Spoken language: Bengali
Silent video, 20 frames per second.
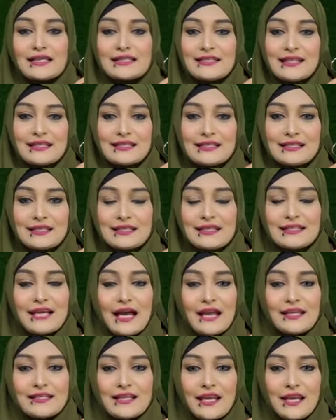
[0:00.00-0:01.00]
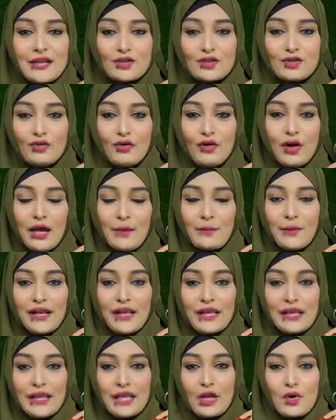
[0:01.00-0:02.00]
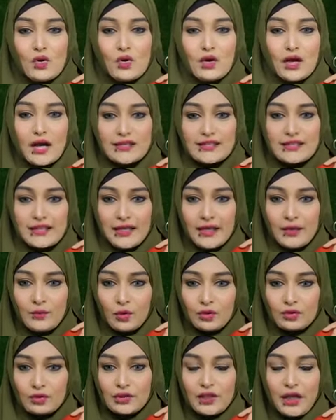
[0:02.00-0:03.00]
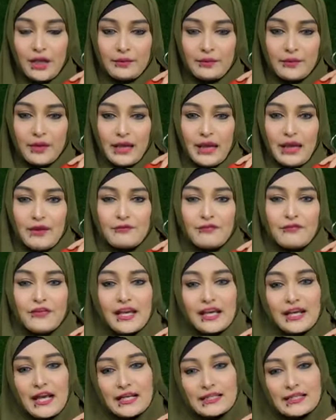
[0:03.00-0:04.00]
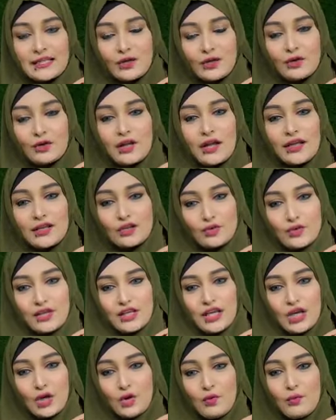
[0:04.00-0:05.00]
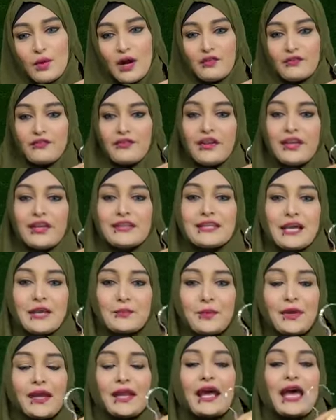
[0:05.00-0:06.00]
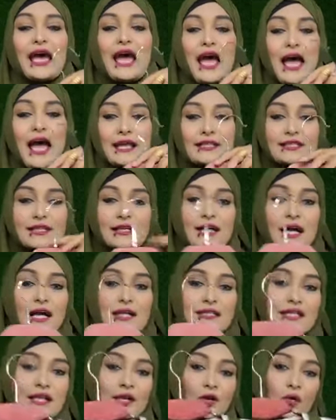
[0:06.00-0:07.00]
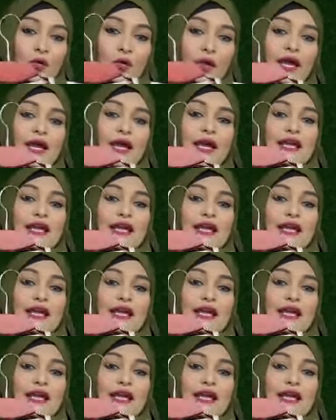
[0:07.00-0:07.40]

জাস্ট ডিজাইনটা একটু মানে ইউ কাটিং এর মতো থাকবে হ্যাঁ ভি কাটিংও না একটু ইউ বা ভি টাইপের একটা কাটিং হয়ে